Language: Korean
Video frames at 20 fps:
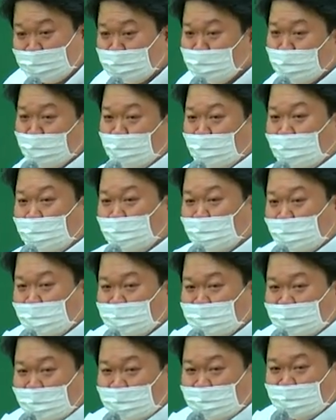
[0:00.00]
그걸
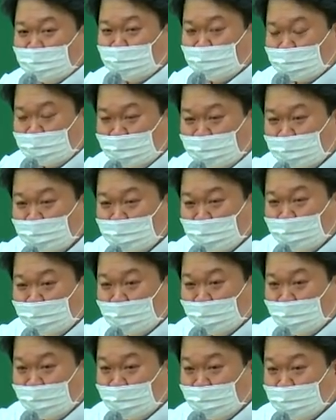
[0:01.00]
활용했어야지.
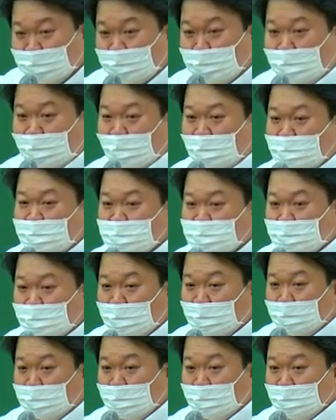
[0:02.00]
국세징수법에는. 그거 왜 안 했어?